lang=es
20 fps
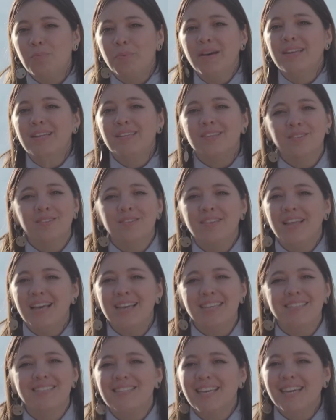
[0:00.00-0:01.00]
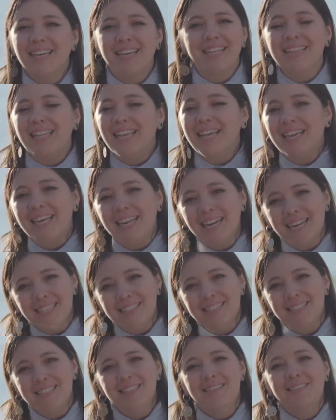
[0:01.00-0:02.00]
para toda esa gente que
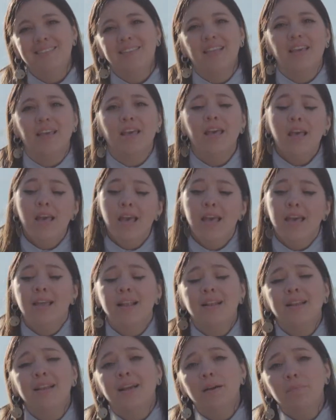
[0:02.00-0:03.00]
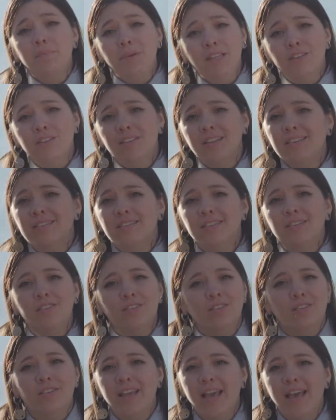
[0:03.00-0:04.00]
resiste el camino de esta
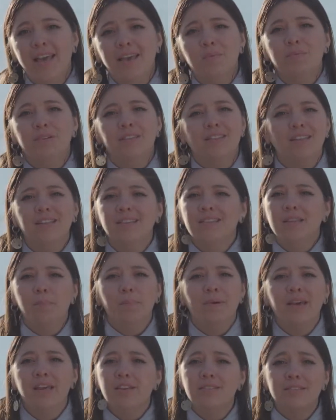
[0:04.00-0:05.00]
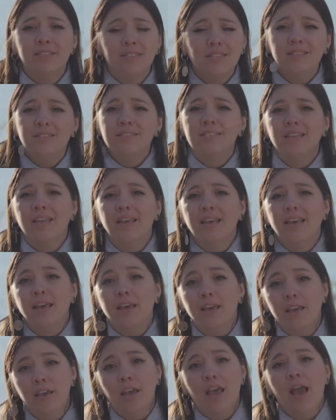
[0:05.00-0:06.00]
historia es muy triste pero existe.
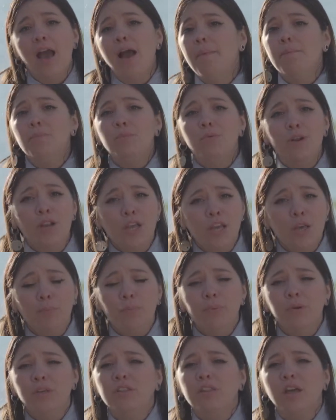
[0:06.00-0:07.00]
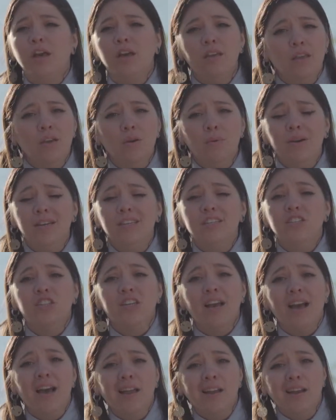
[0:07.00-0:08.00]
Eh, Amulepeta,
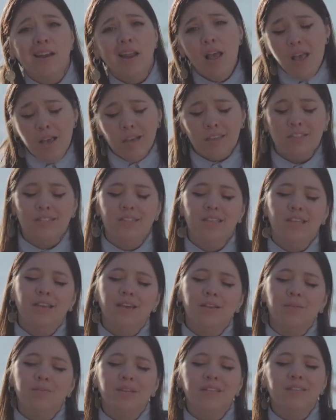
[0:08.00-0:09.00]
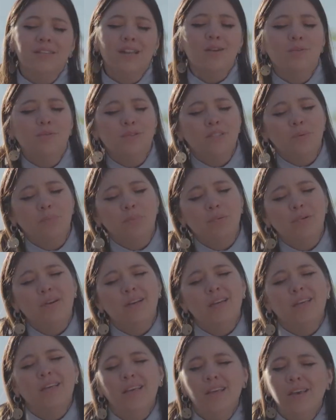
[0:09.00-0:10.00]
Chan que siga nuestra lucha por
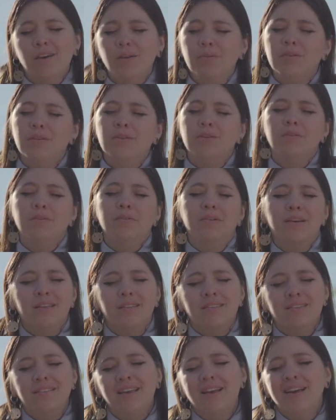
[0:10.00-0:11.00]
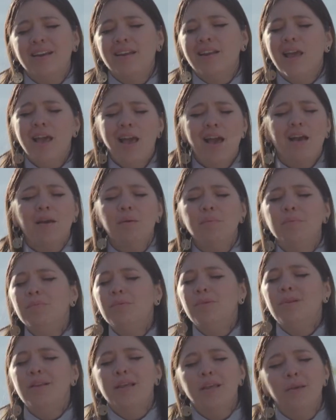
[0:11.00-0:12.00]
los que hoy no están.
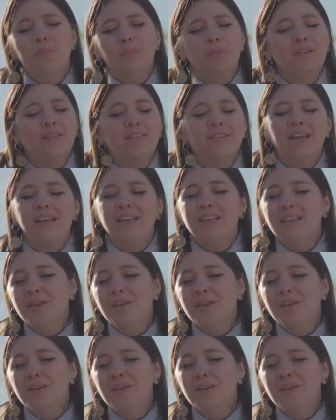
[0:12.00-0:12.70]
Amulepeta,